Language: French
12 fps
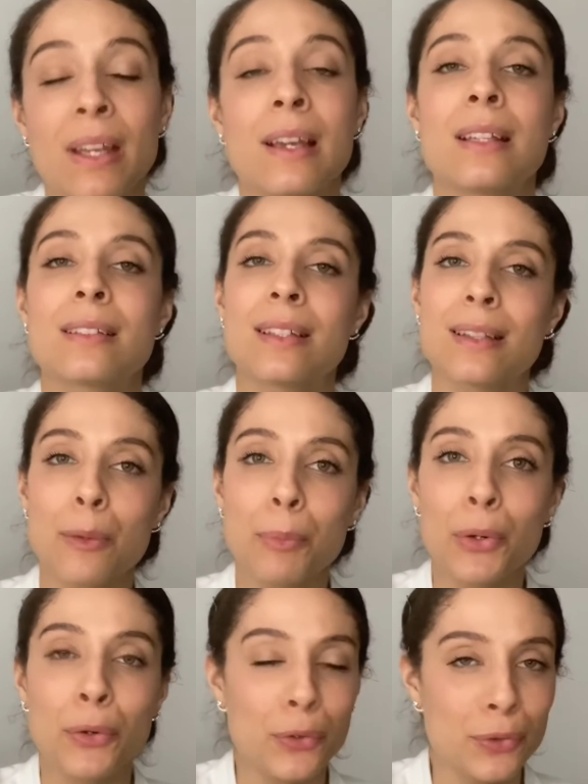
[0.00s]
C'est un peu
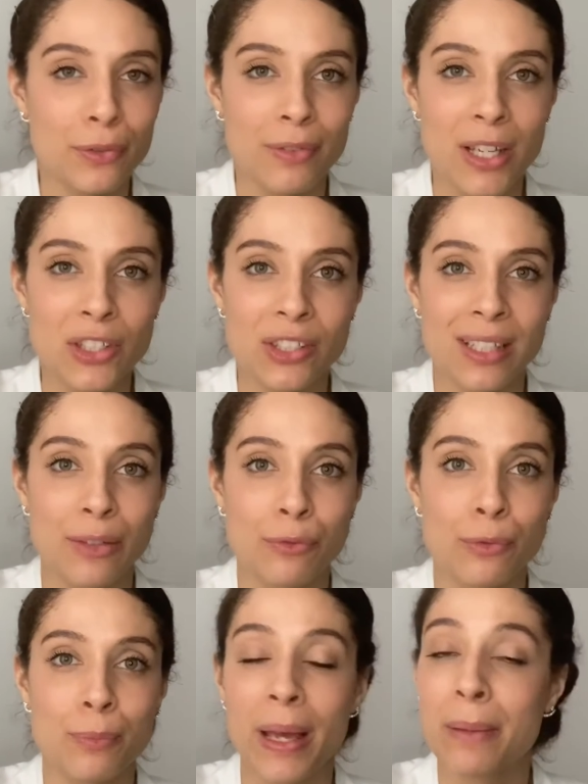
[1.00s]
chronophage et ça ne vous
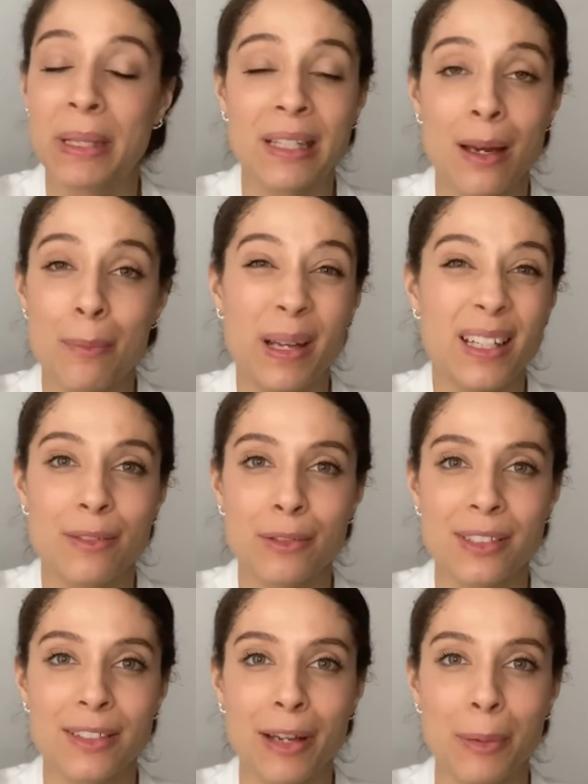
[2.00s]
permettra pas
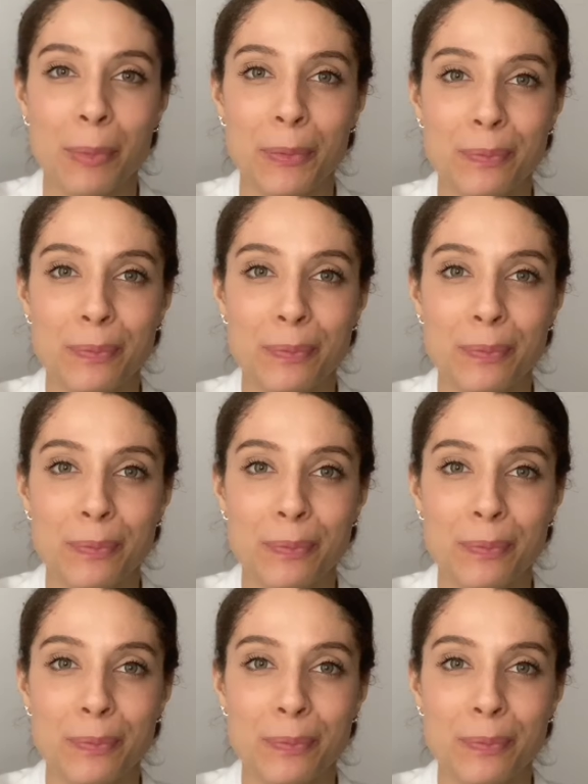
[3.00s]
d'avancer vraiment.